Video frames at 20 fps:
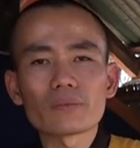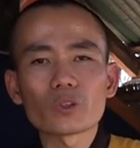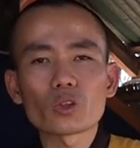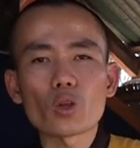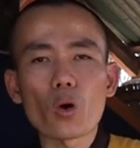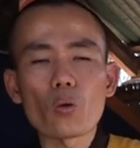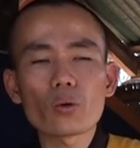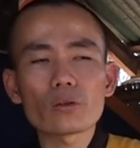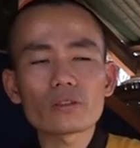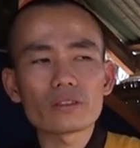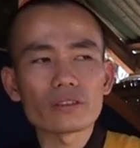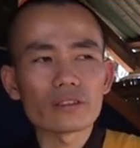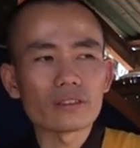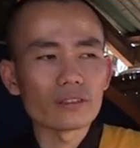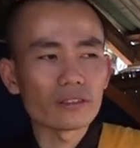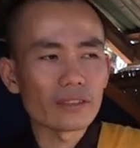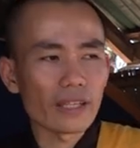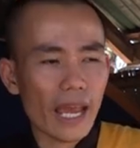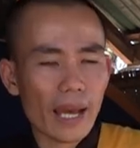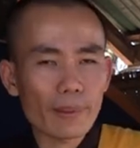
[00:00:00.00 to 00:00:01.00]
tổn
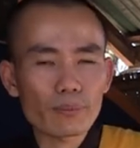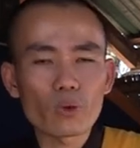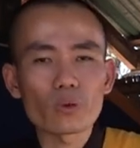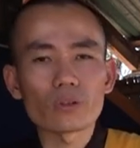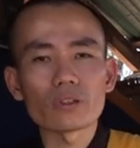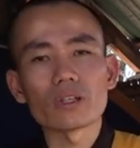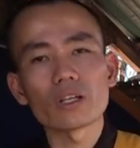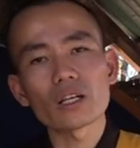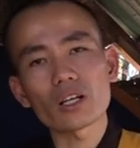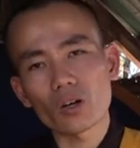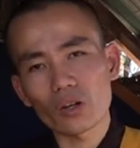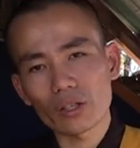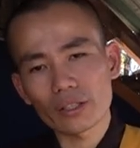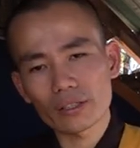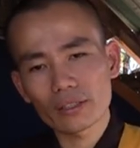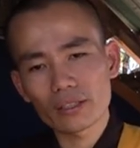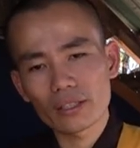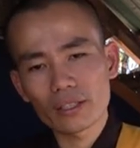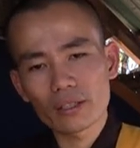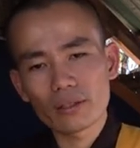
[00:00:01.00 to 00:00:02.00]
giảm một nửa rồi
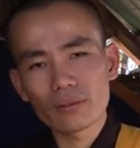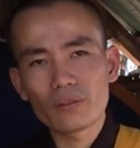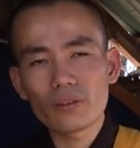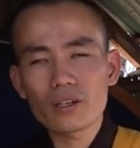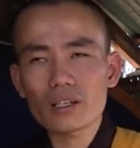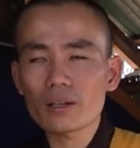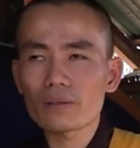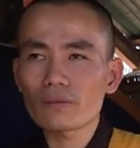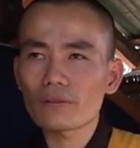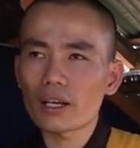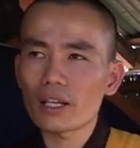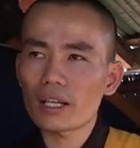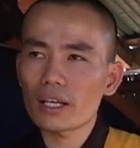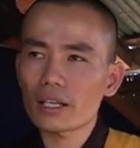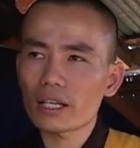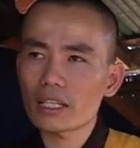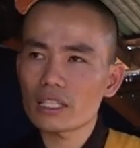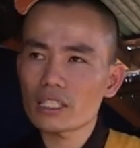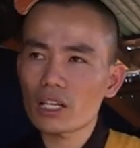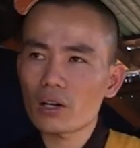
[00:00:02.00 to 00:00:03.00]
phước không phải là
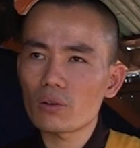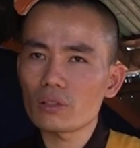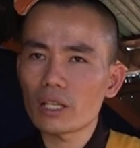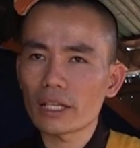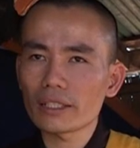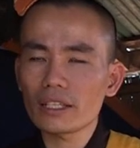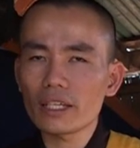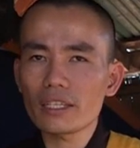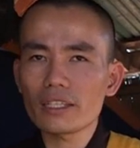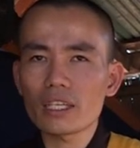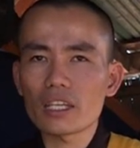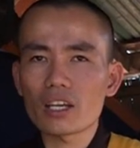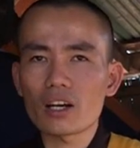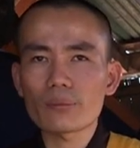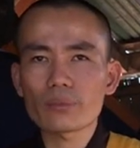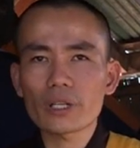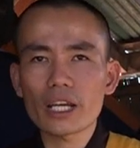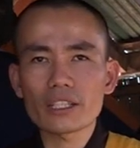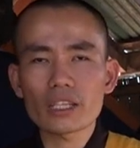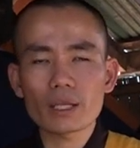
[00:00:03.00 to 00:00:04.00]
ngày sau lãnh cái gì
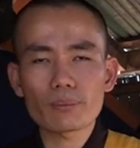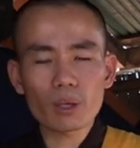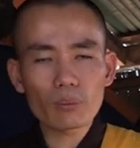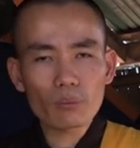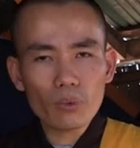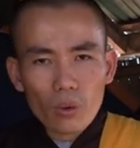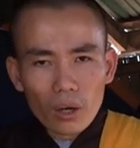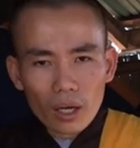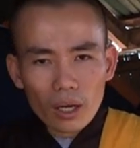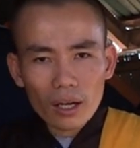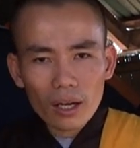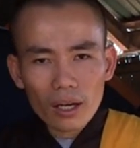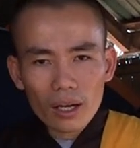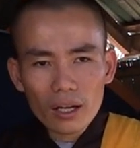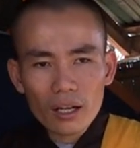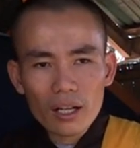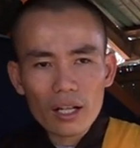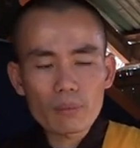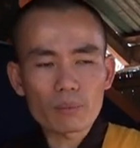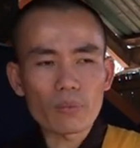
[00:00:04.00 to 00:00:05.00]
hôm nay ta mong muốn
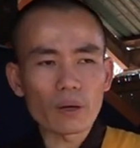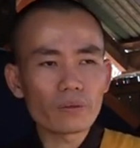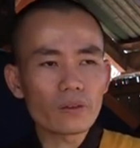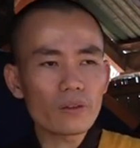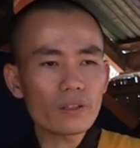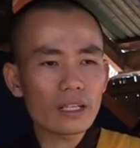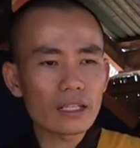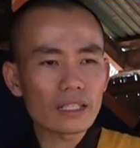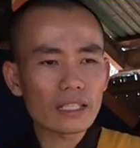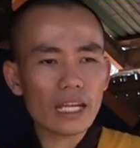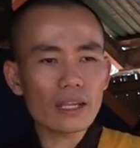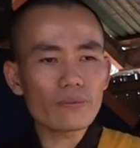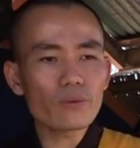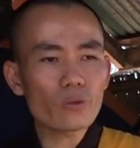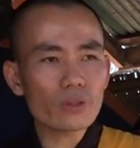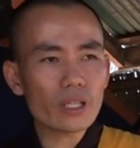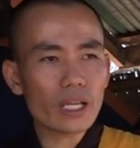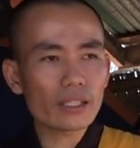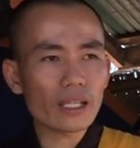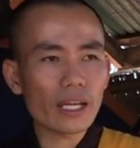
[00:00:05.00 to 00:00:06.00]
mà phước là ngay
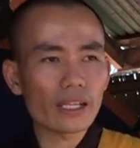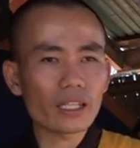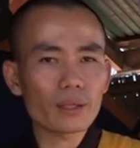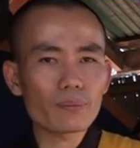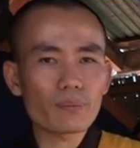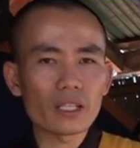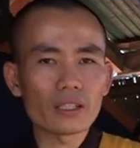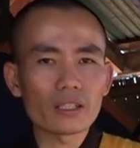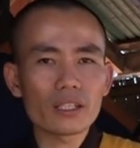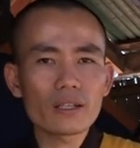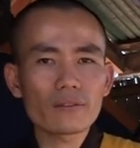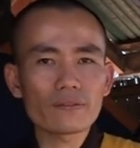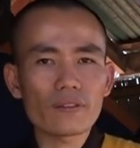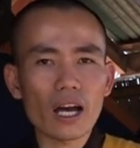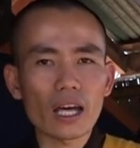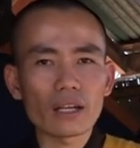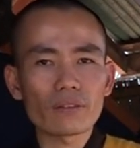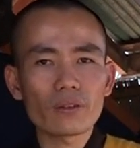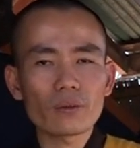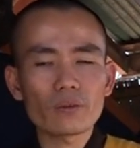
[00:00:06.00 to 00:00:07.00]
phút giây này ta bình yên và
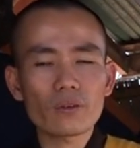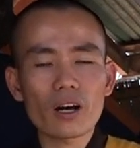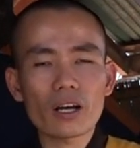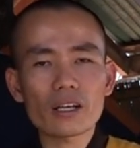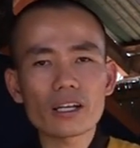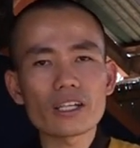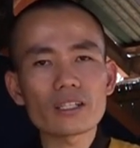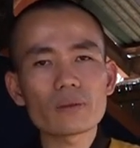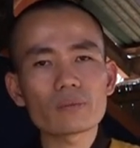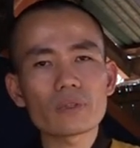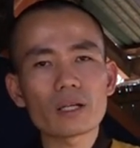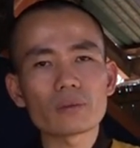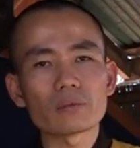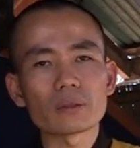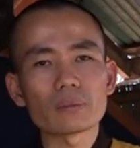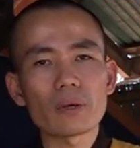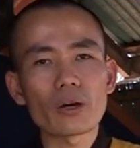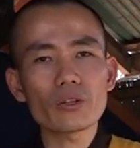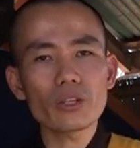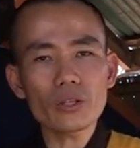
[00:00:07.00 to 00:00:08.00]
hạnh phúc hoan hỷ trong lòng
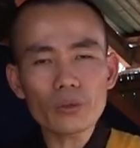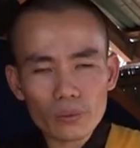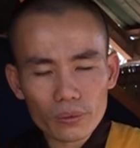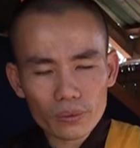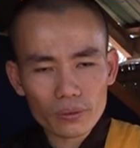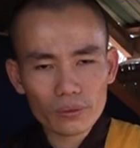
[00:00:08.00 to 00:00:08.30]
được bao nhiêu